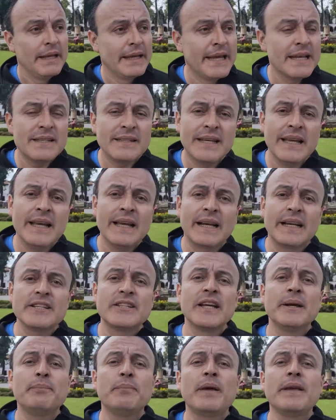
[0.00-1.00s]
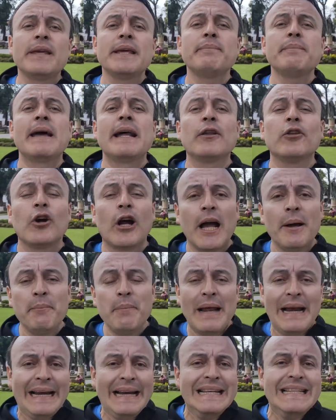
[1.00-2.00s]
Y es que Recep Tayyip
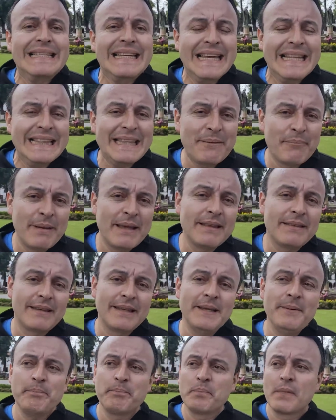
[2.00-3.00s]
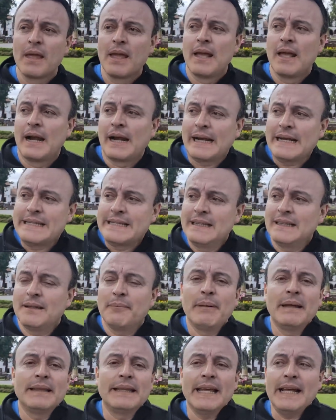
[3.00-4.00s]
Erdogan recientemente,
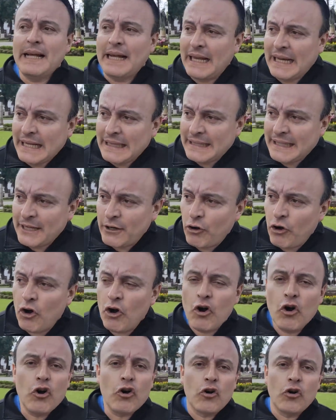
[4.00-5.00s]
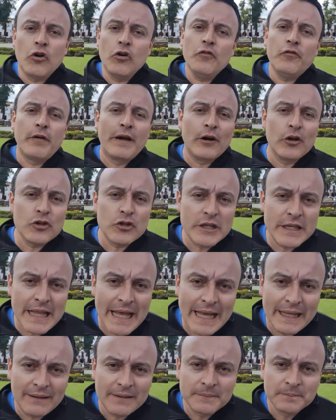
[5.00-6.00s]
recientemente criticó con
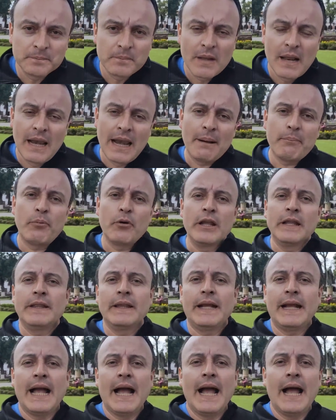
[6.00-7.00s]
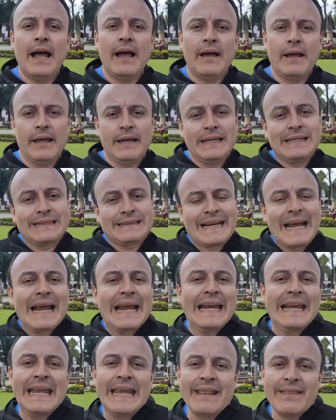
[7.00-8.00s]
ferocidad la política
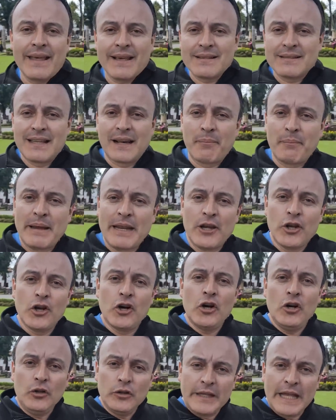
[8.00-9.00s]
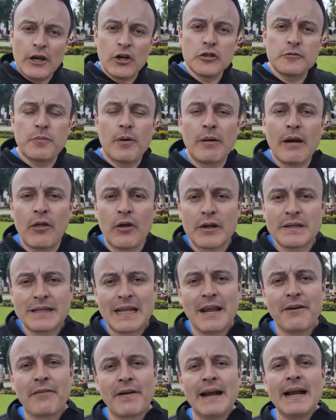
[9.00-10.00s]
israelí de exterminio de los pobladores
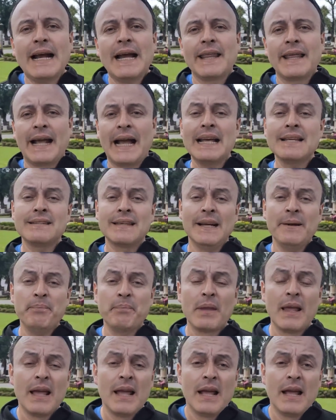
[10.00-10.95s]
de la franja de Gaza,